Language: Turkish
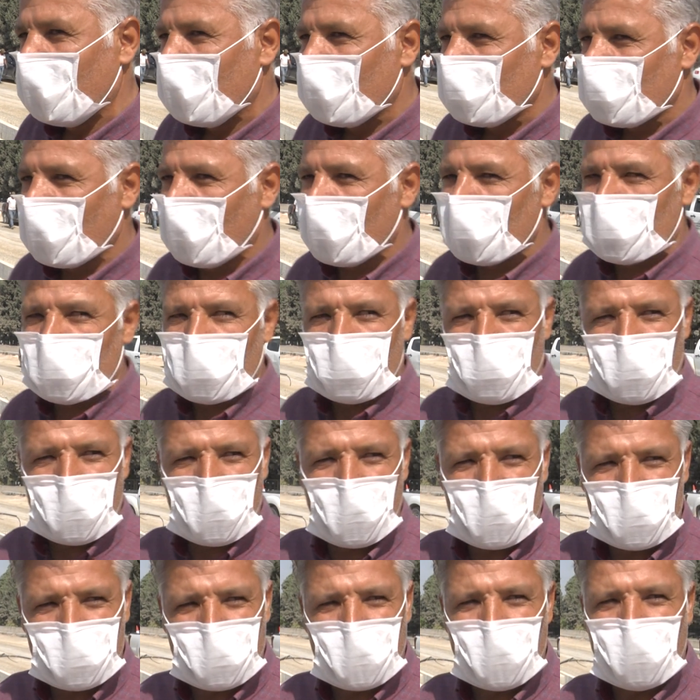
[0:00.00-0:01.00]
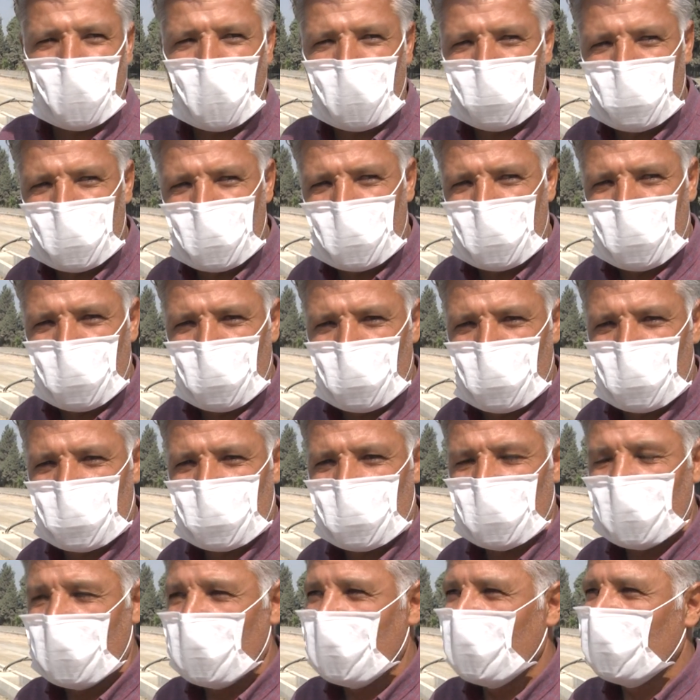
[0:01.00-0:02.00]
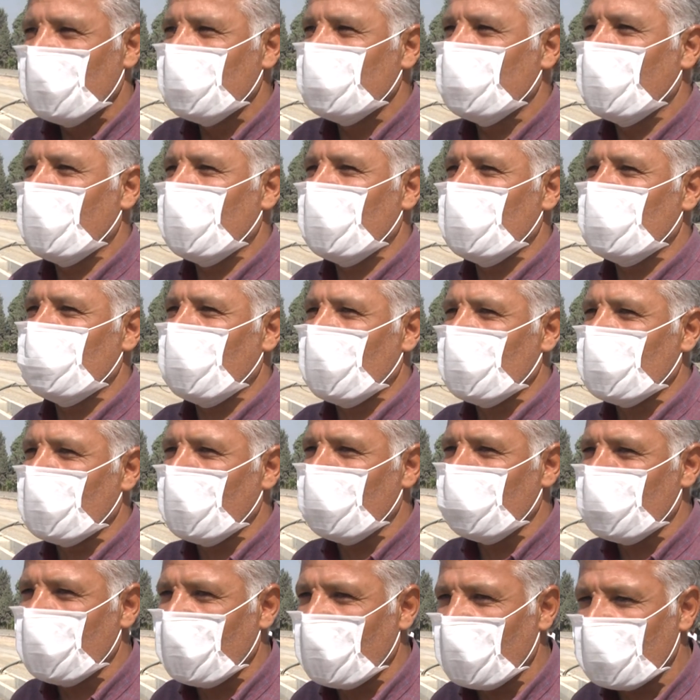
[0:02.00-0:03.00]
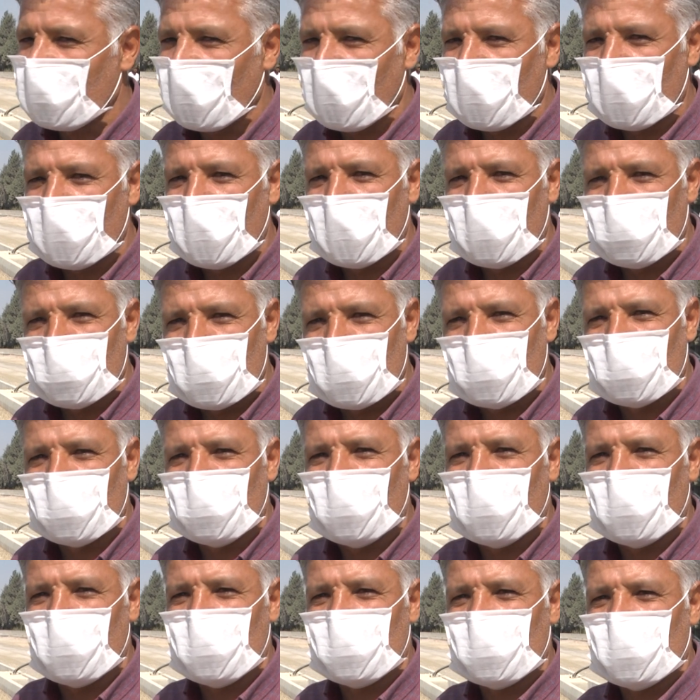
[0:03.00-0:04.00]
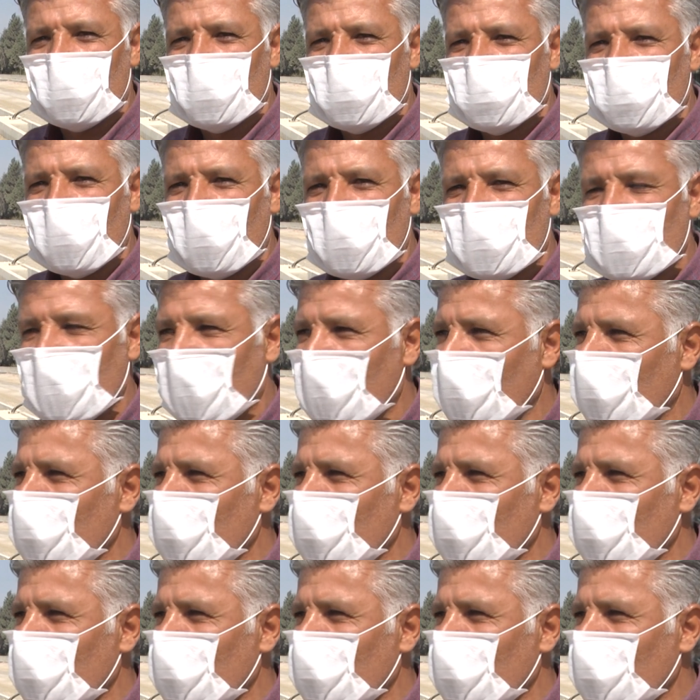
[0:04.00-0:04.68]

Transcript: çalışmaların devamını diliyoruz. Cengiz Başkanımıza da saygılarımızı sunuyoruz. Çok sağ